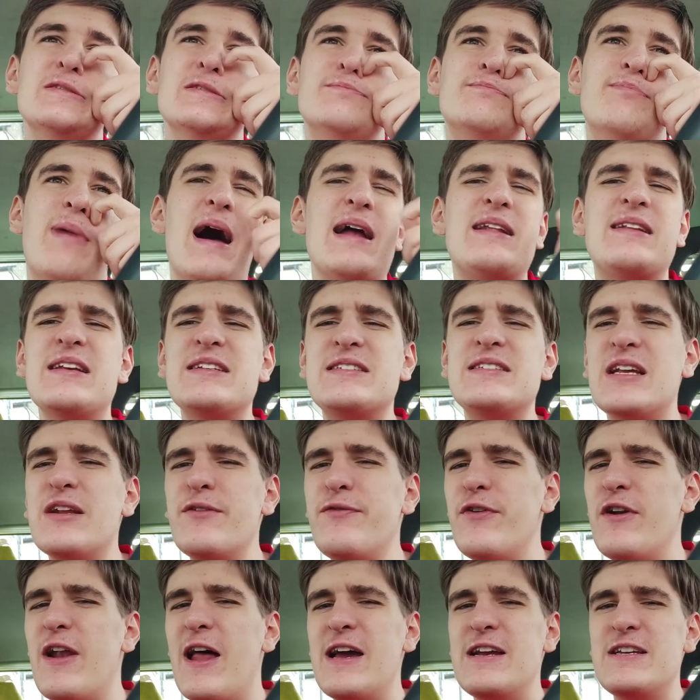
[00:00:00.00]
macht das dann
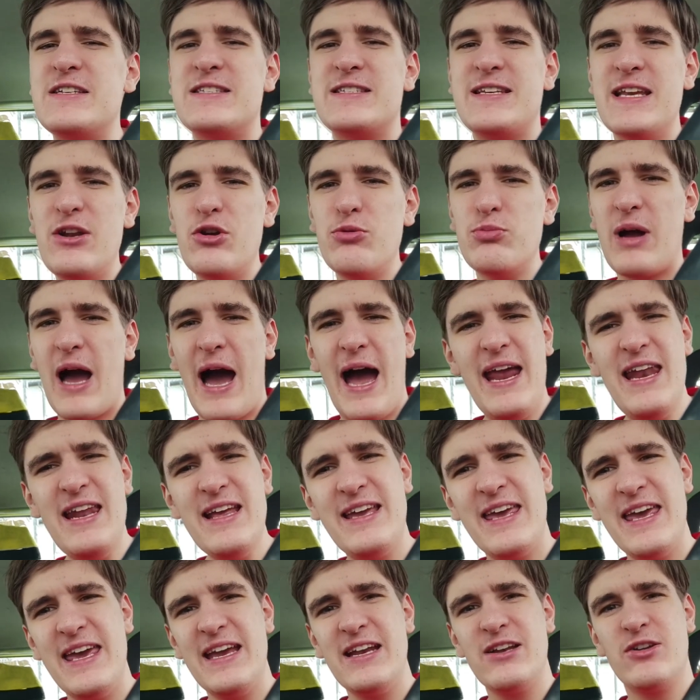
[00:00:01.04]
vielleicht Sinn, um keine
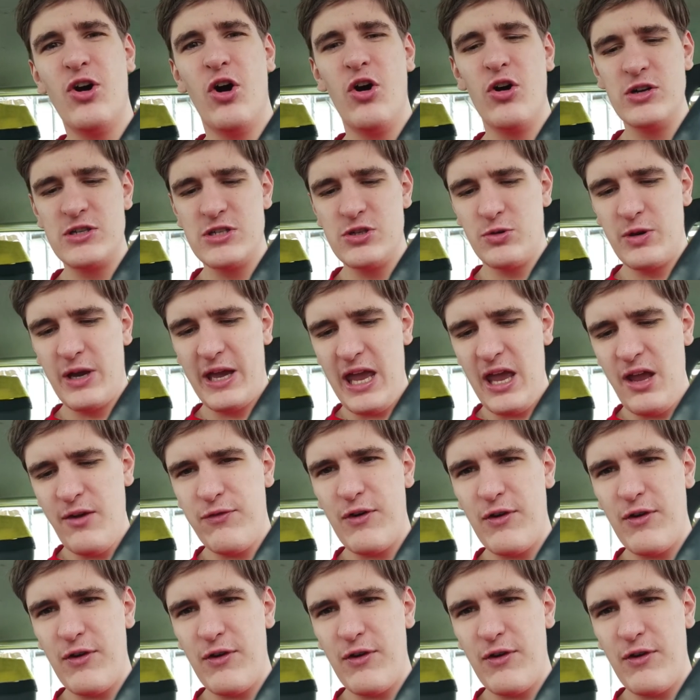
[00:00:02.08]
Gegentore zu kriegen,